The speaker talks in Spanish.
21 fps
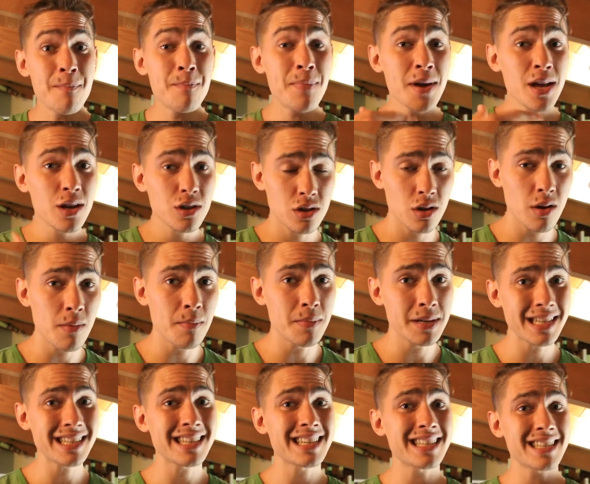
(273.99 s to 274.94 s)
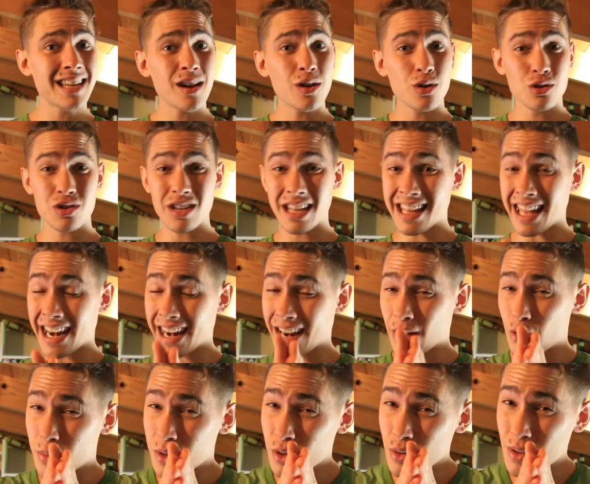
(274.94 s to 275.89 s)
pero si lo empezás a hacer, cosa que te
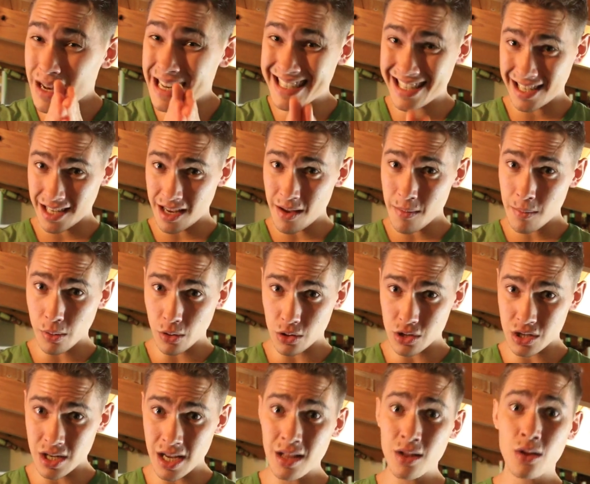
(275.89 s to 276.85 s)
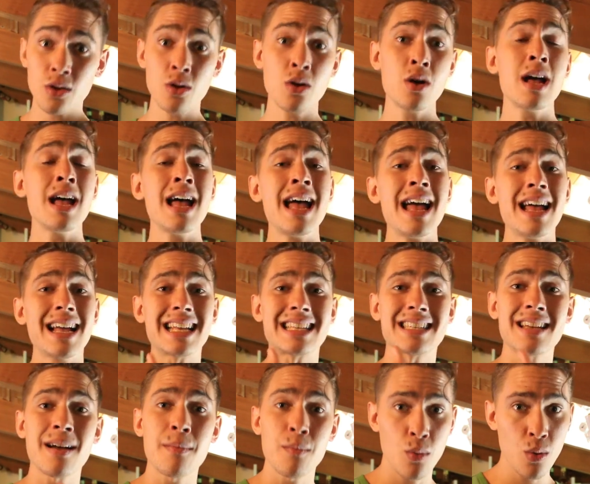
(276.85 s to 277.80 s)
recomiendo al 100%, que
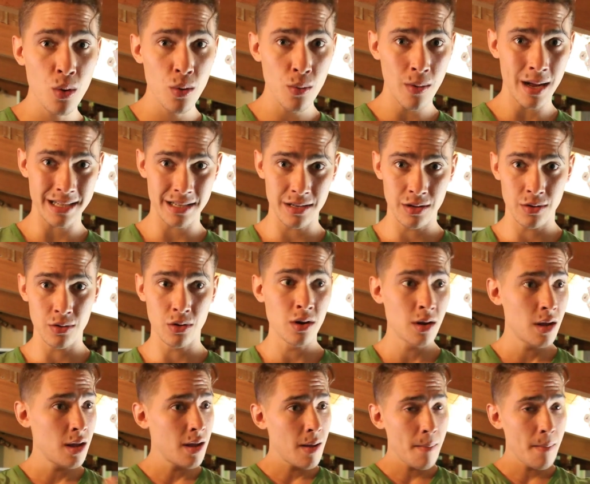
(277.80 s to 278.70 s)
sea muy básico.